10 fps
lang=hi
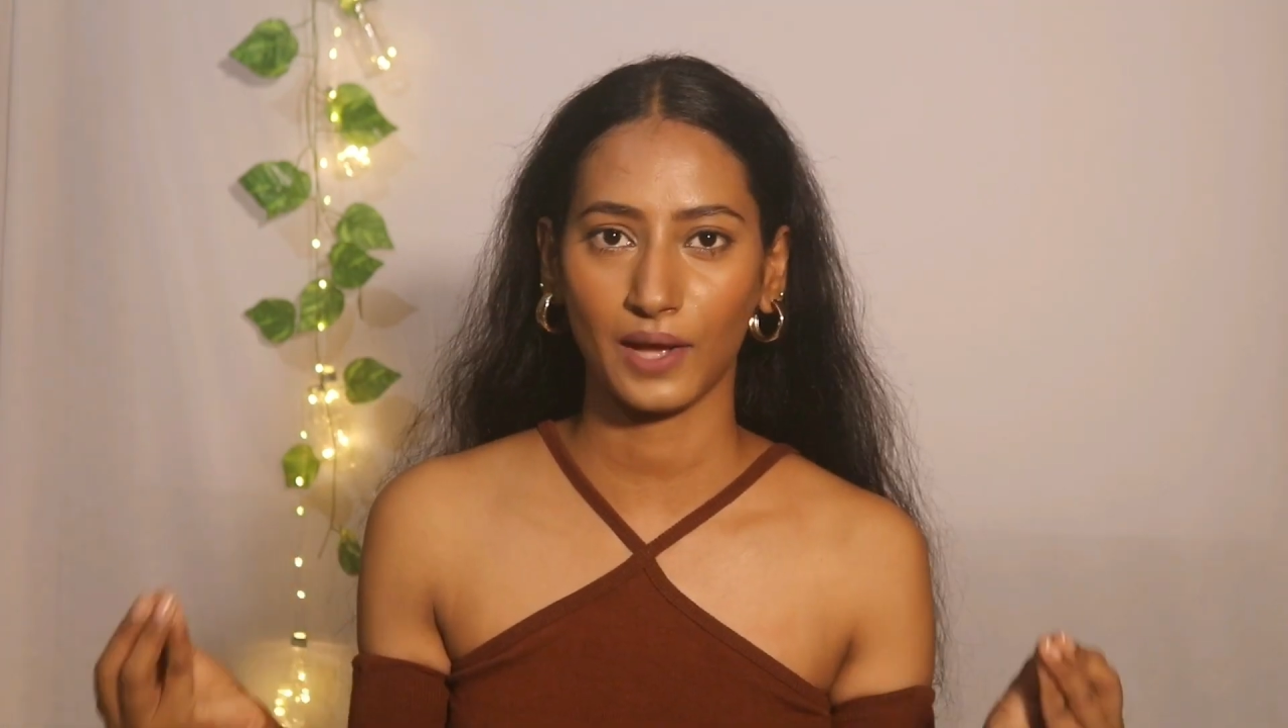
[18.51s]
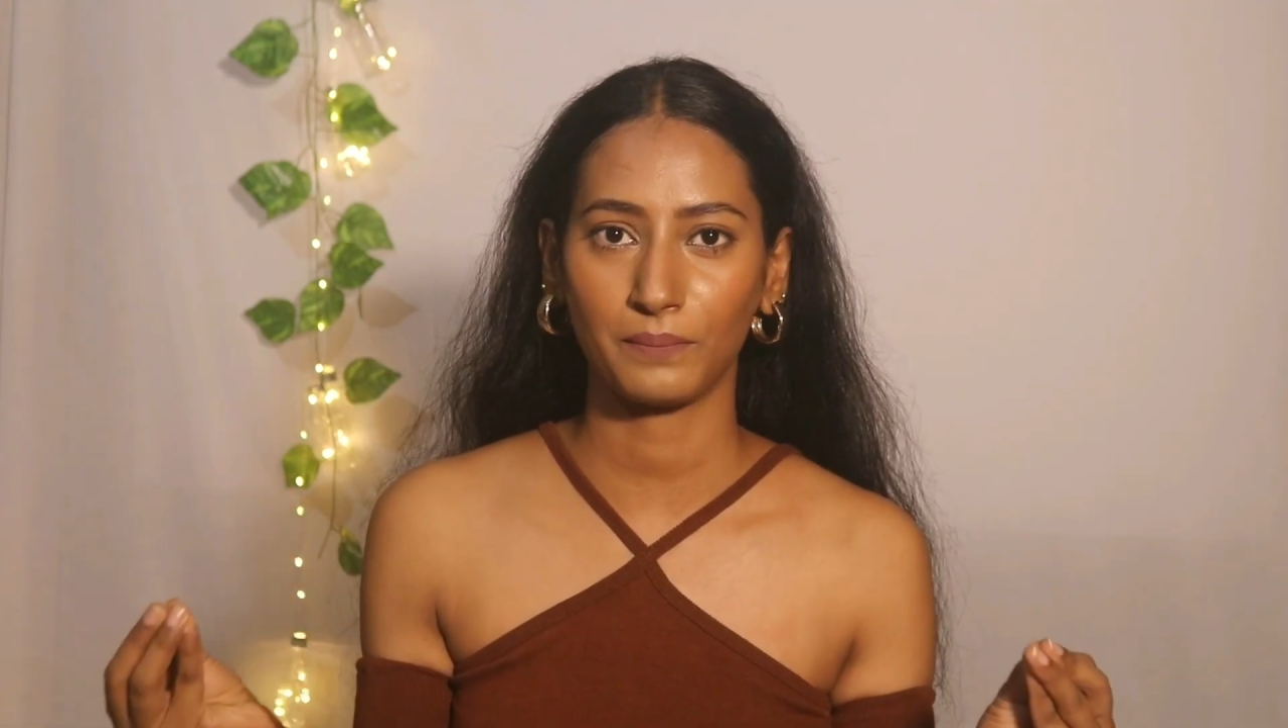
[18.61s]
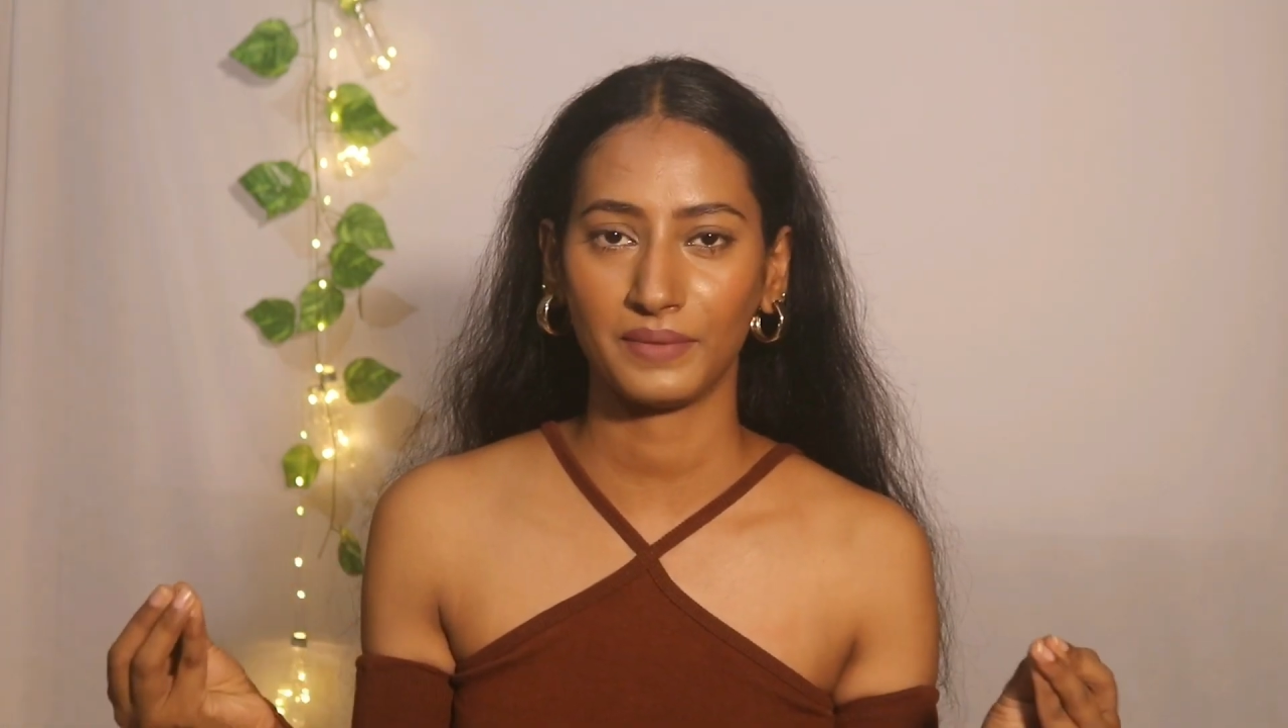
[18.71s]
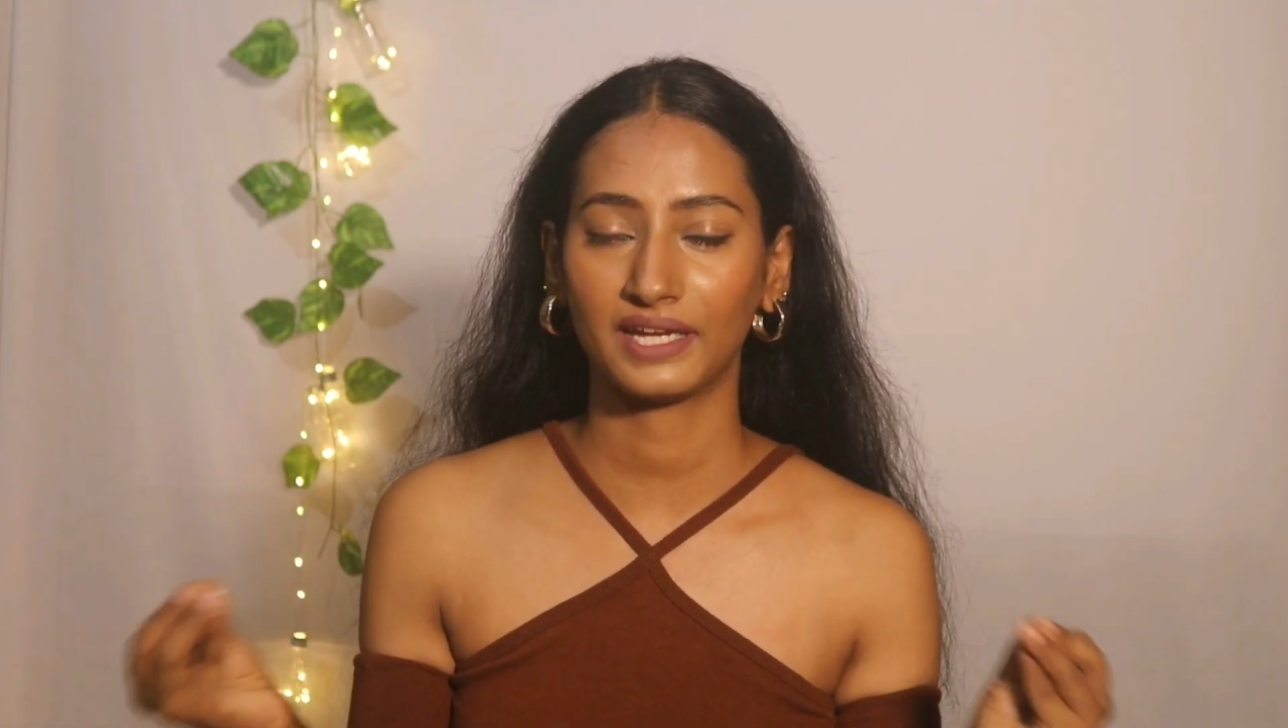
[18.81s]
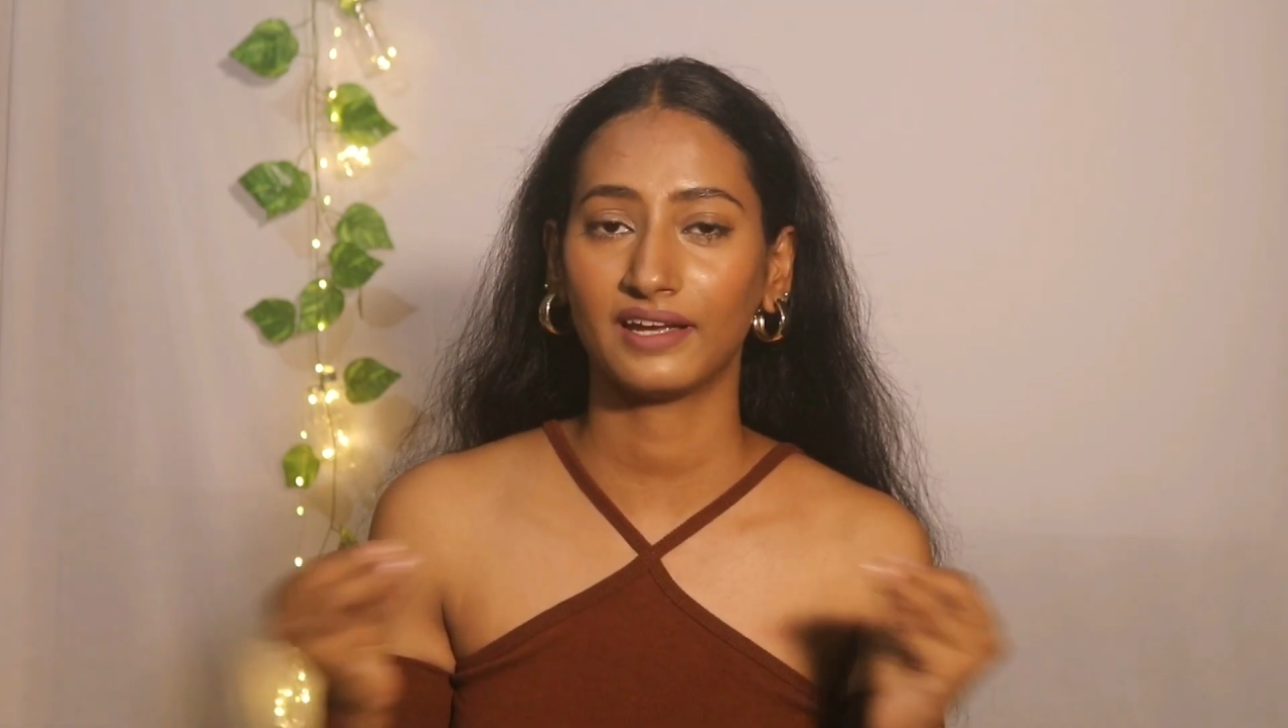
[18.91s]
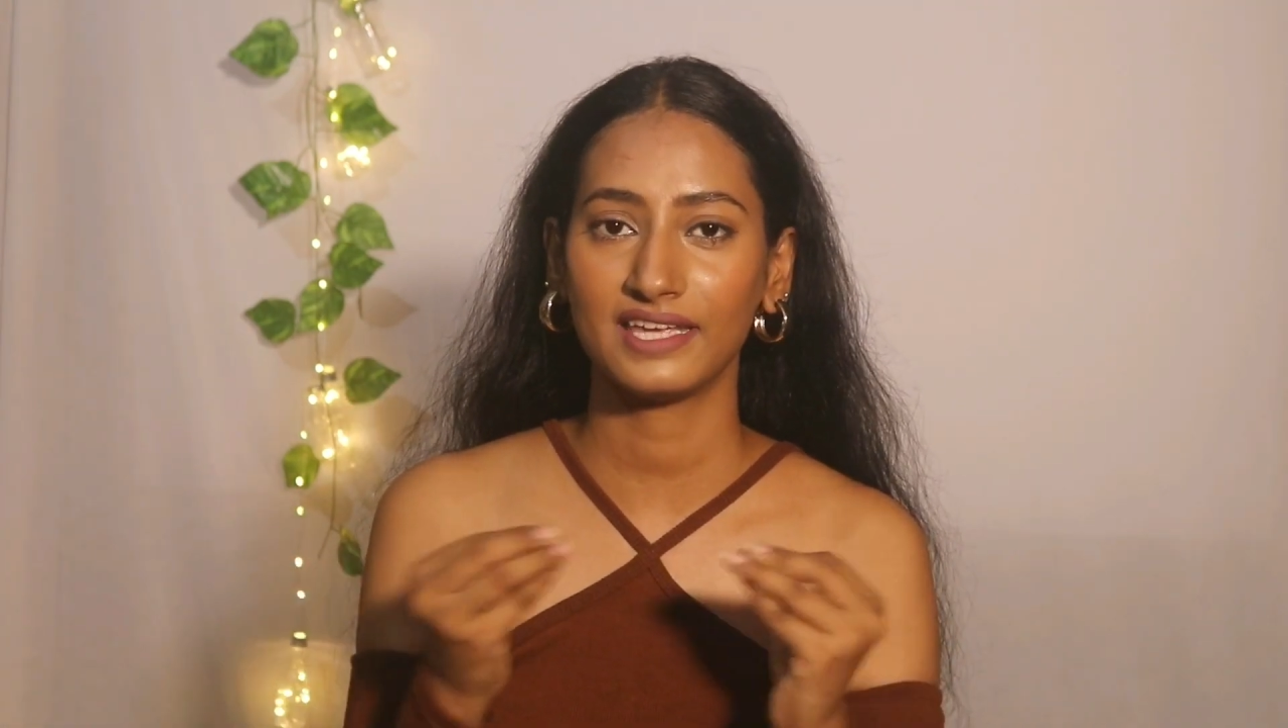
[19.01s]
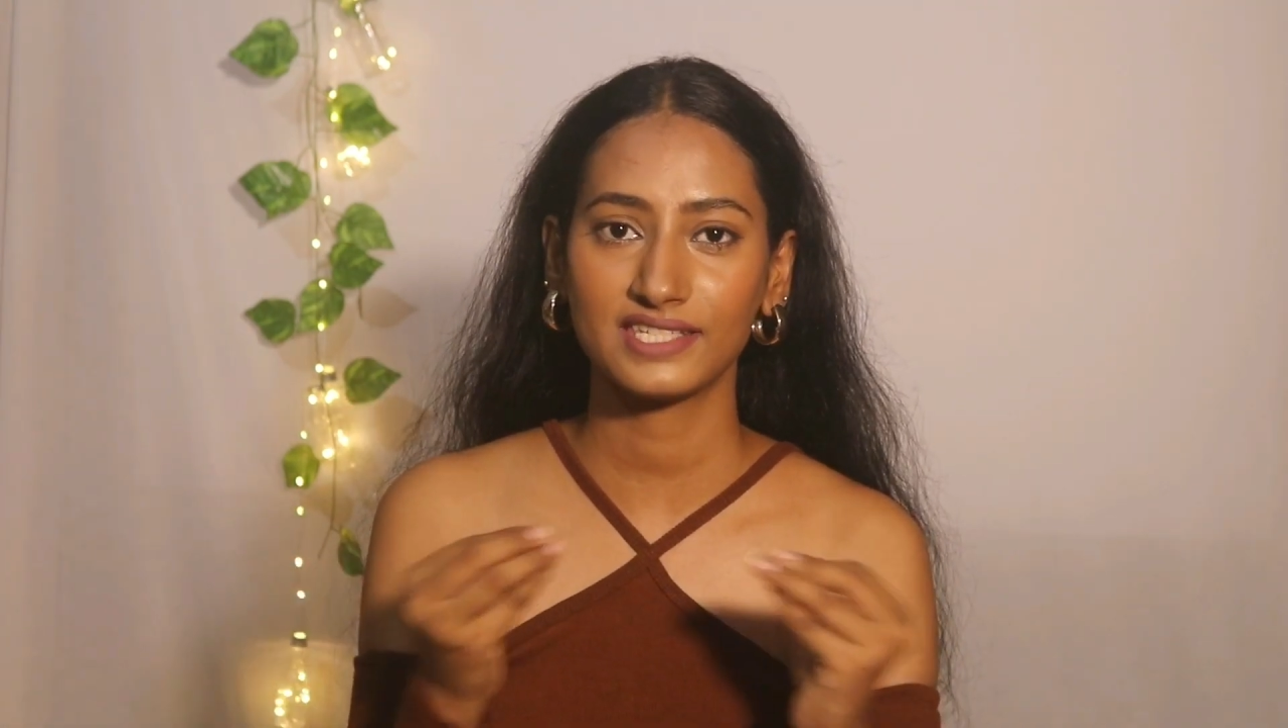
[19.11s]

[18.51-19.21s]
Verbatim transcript: ऐप में कई